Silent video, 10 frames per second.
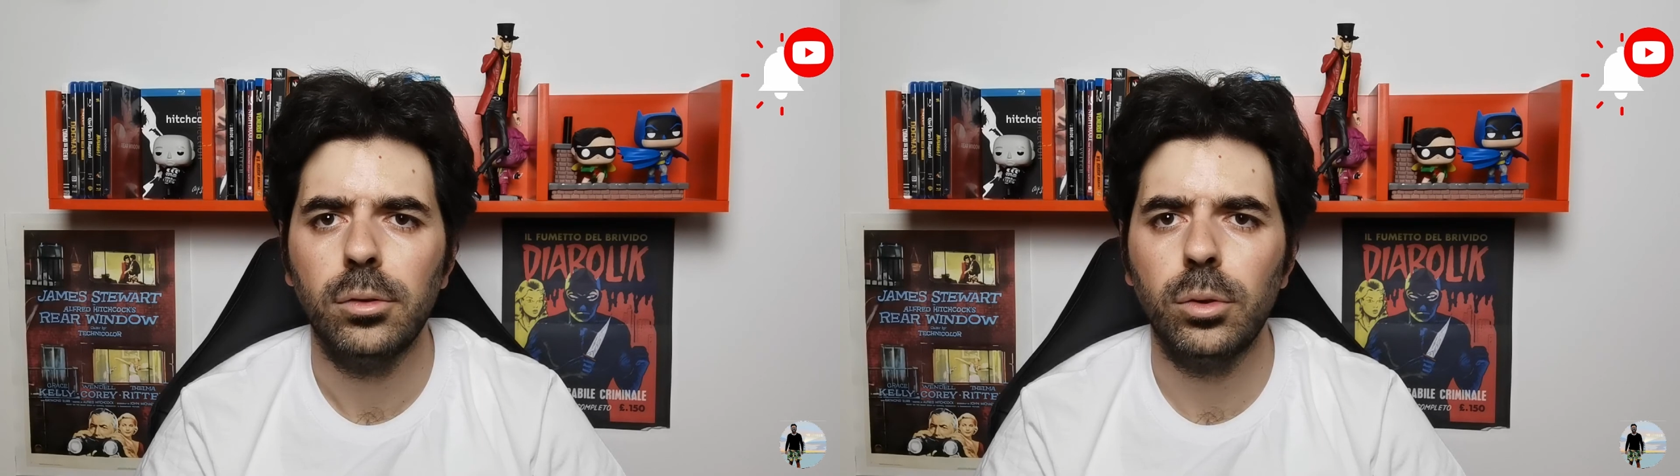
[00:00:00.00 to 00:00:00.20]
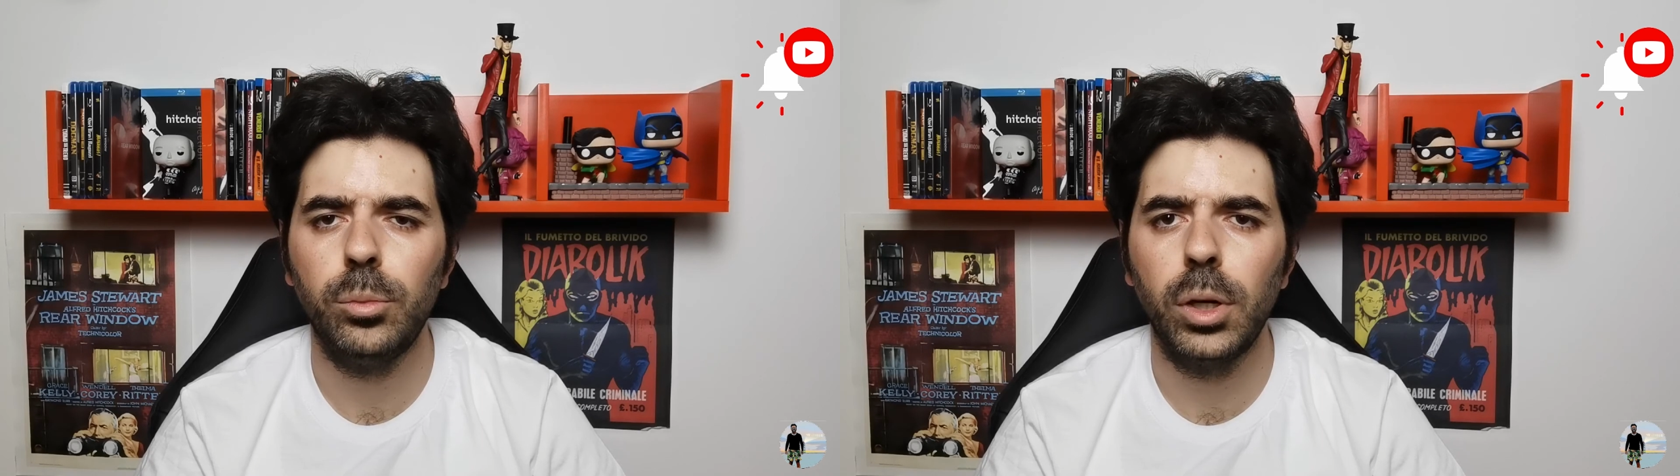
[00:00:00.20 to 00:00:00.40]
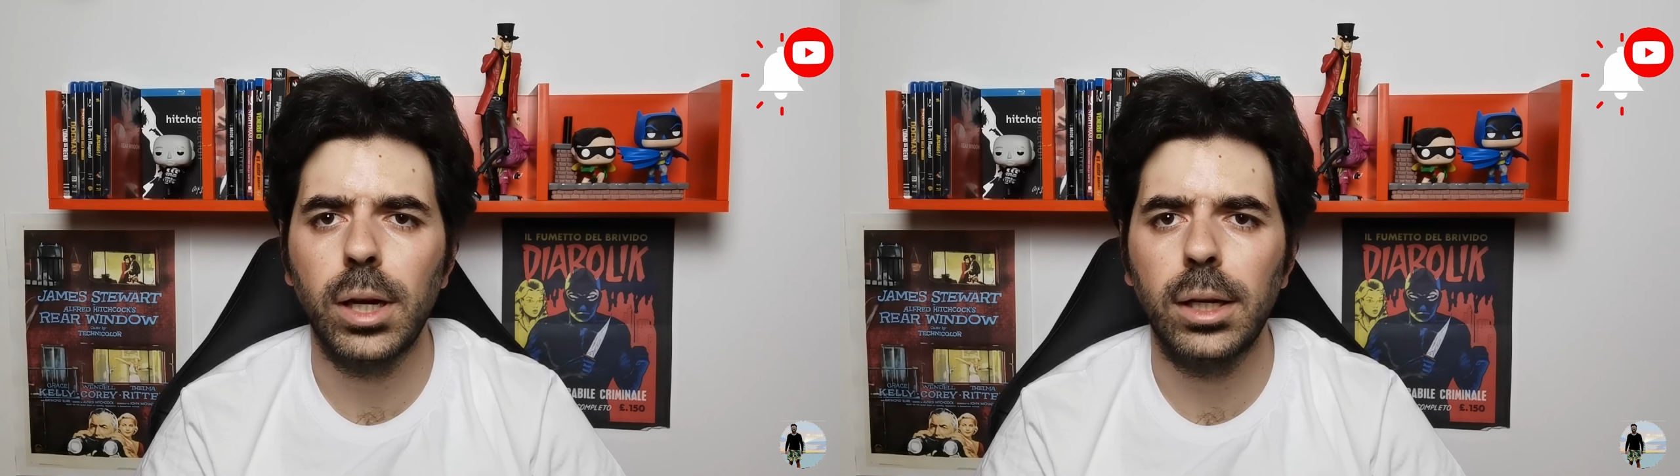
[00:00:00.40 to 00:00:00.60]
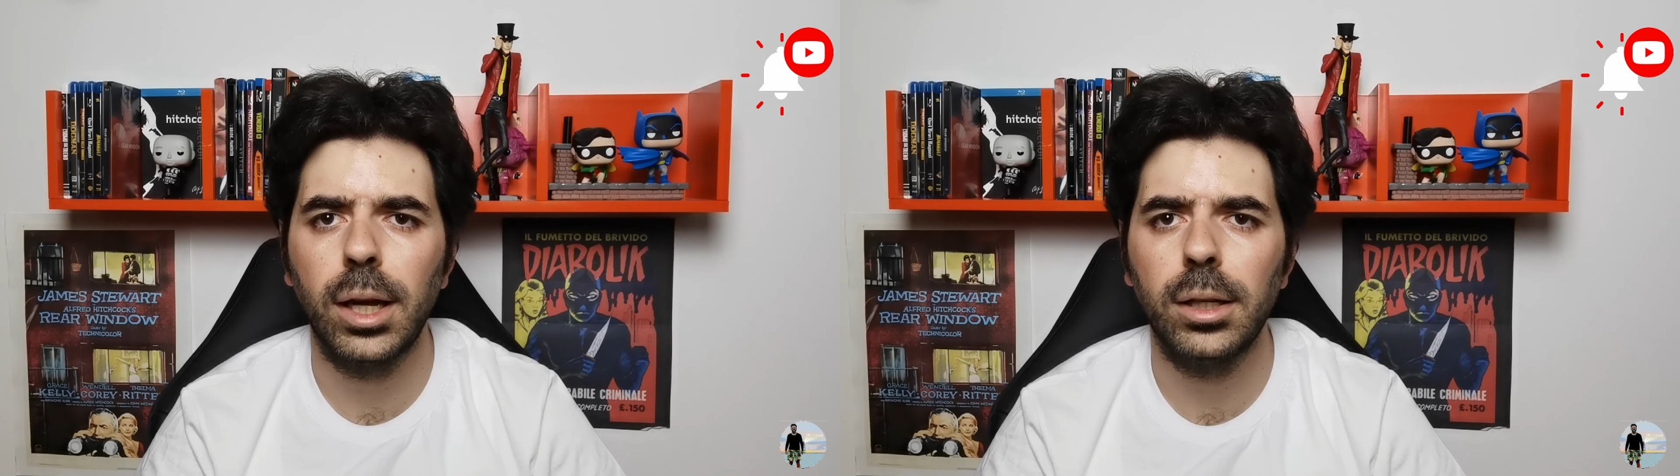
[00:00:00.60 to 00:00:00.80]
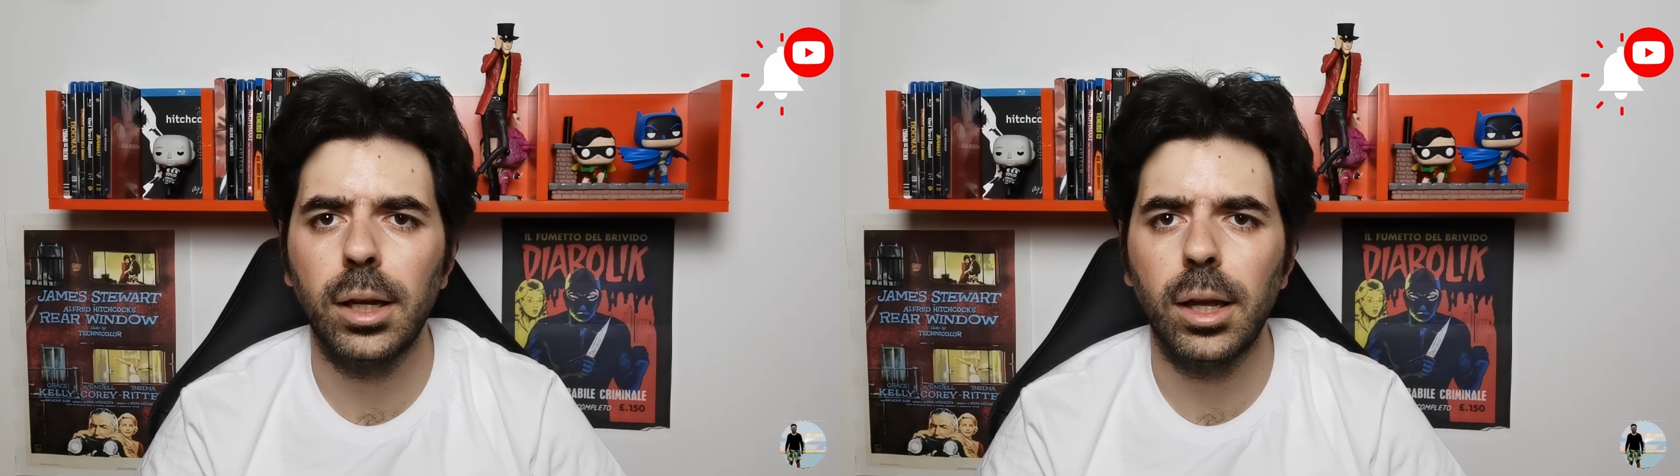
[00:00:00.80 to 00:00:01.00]
sul mio
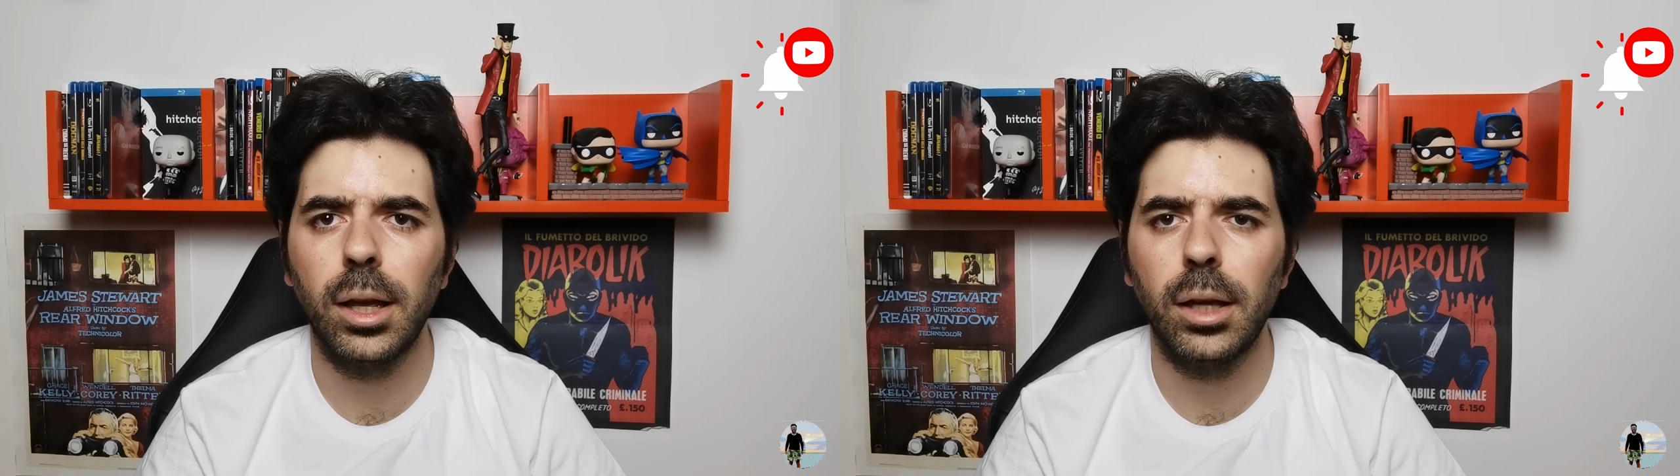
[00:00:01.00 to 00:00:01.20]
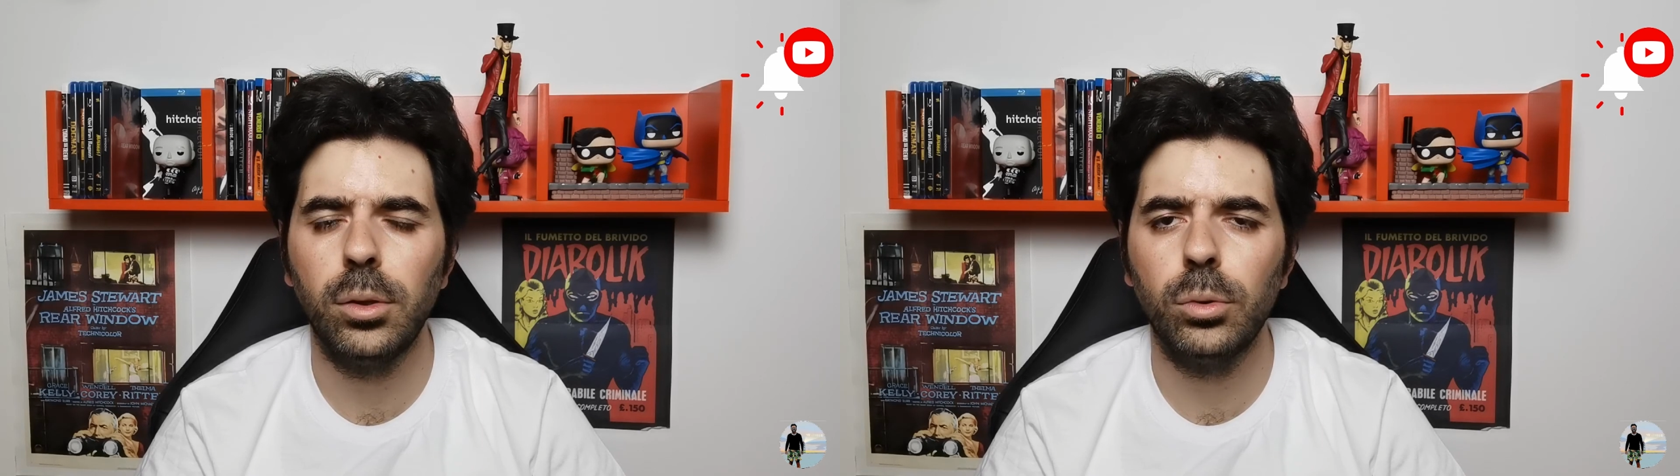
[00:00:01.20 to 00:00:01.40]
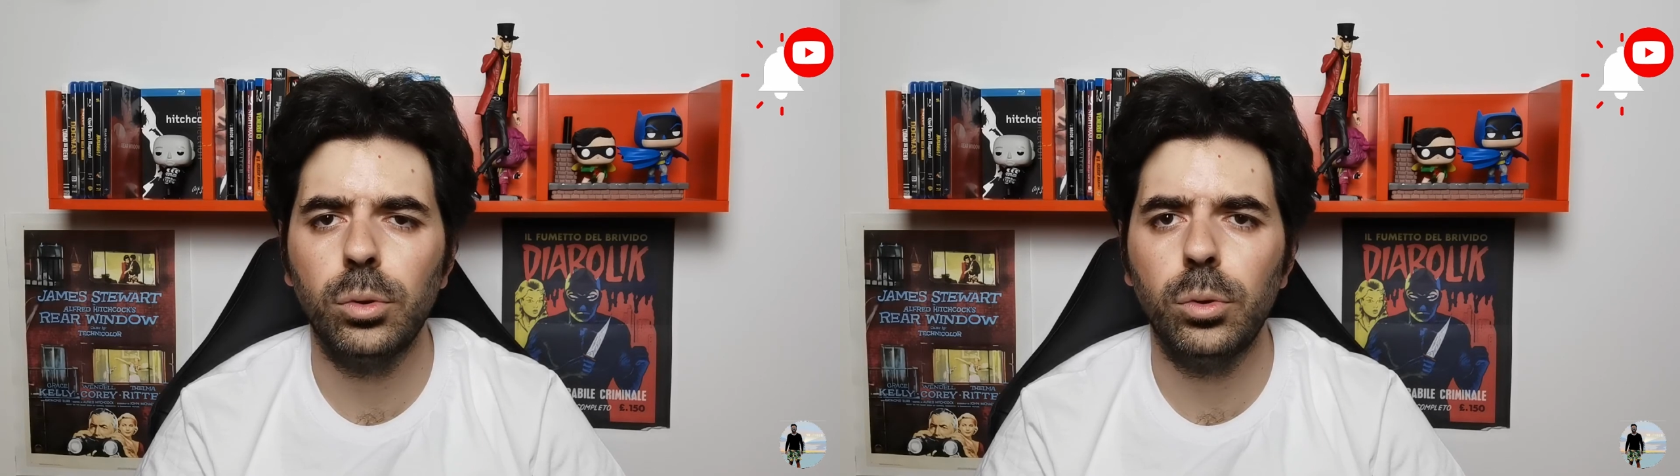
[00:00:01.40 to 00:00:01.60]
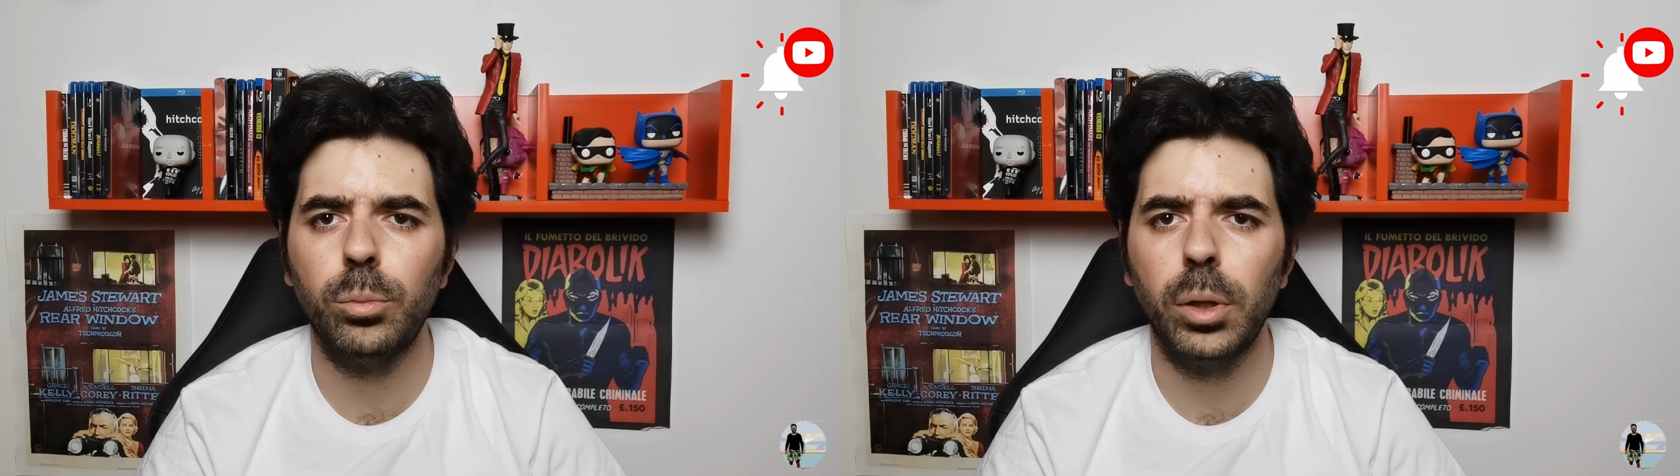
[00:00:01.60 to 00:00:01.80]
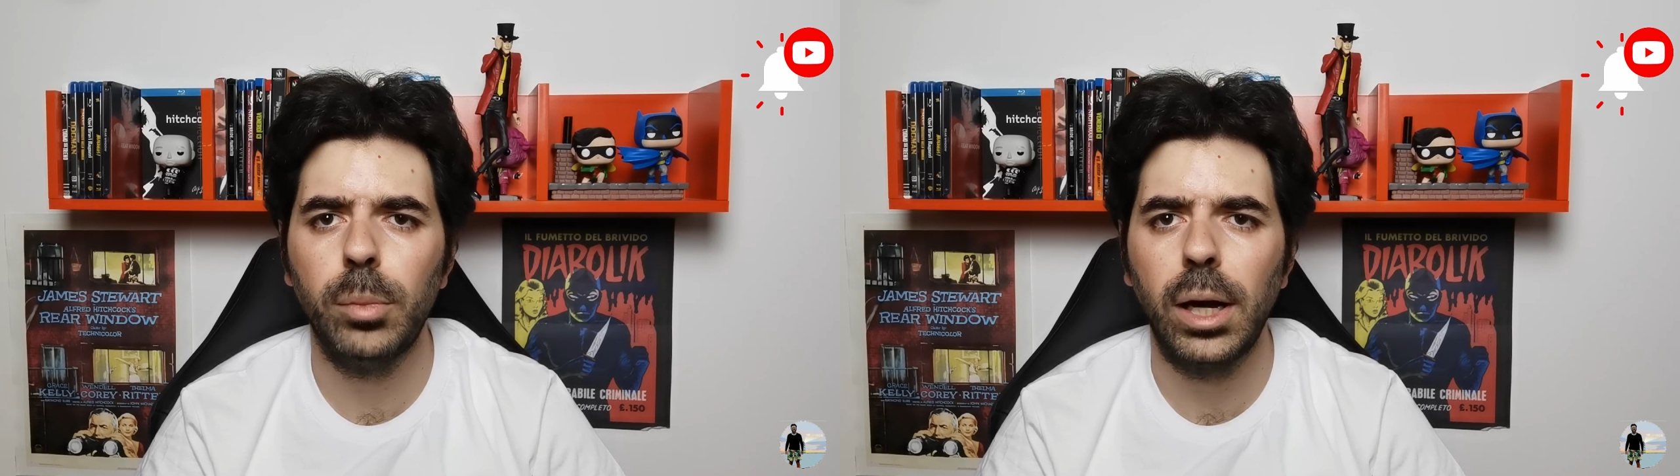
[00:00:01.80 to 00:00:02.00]
canale YouTube